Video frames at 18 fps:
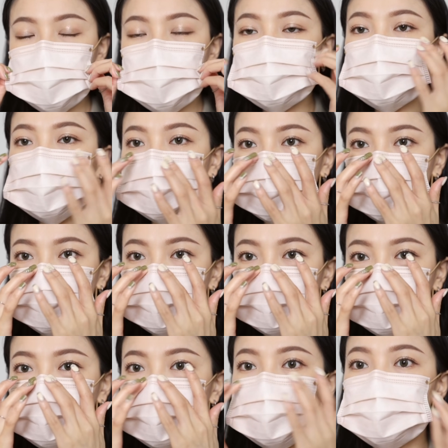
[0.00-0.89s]
就是你
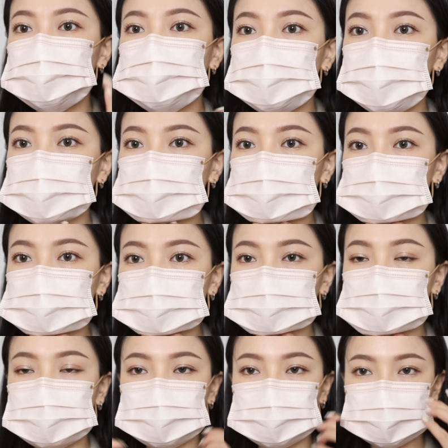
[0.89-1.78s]
正常的戴口
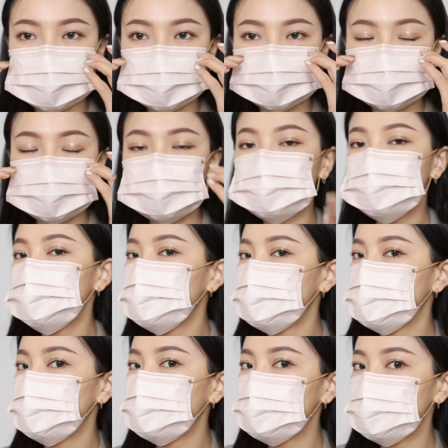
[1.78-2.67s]
罩，
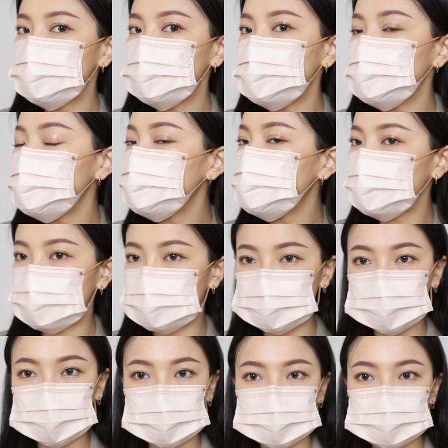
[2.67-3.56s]
然后讲
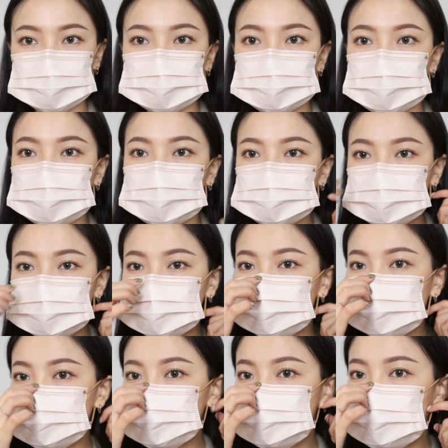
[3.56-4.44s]
话的话，
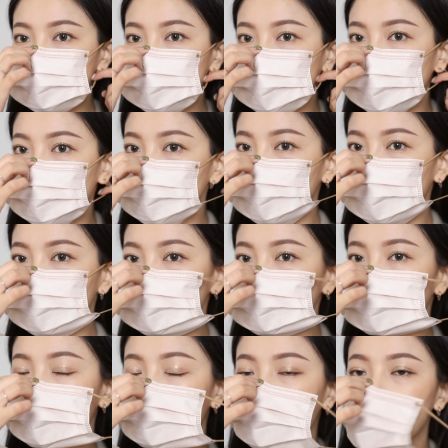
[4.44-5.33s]
再把它拿
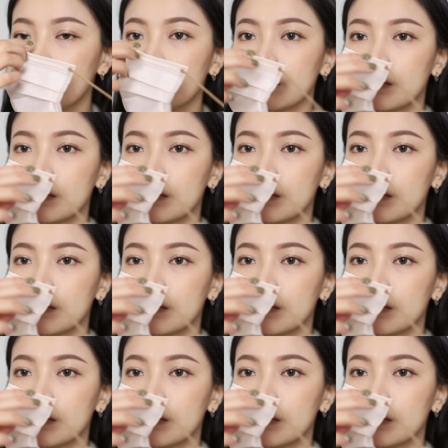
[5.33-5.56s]
下来。